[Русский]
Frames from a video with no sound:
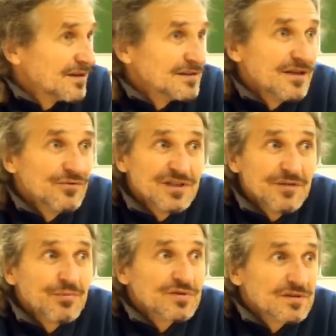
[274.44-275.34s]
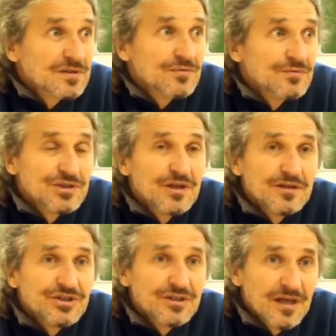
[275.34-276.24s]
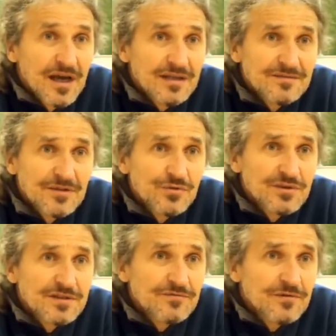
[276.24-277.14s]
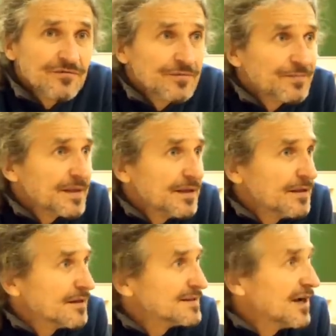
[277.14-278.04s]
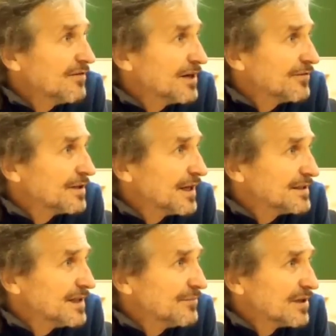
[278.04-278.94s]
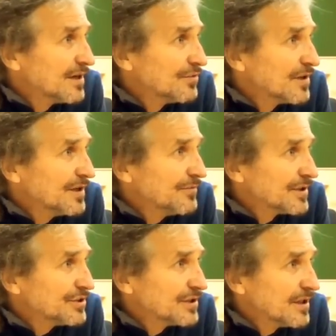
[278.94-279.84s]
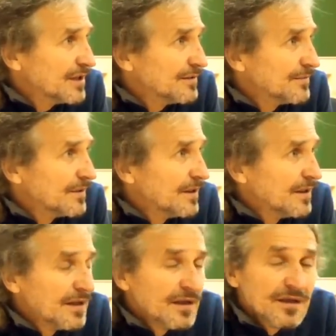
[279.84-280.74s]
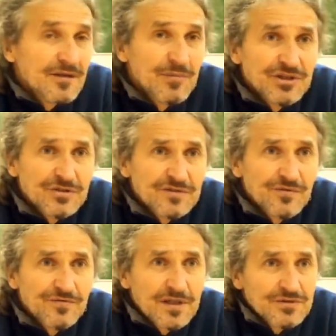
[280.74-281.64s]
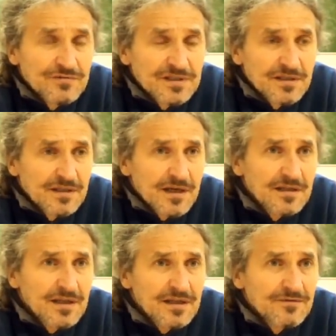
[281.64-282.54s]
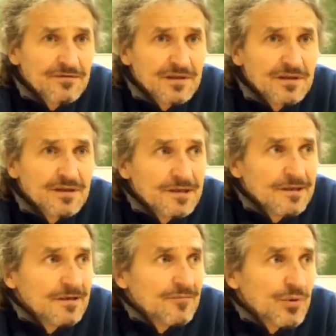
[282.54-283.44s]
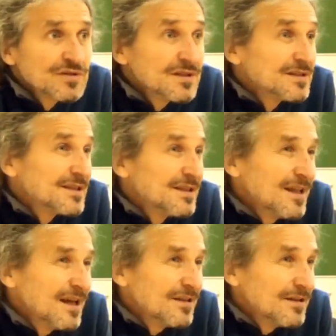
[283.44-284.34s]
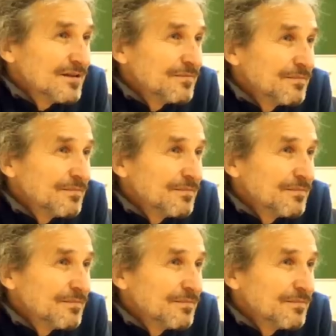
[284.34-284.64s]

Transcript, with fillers: где людей просто учили читать философов и разговаривать на темы, которые они прочитали. И большинство философских трактатов – это просто цитаты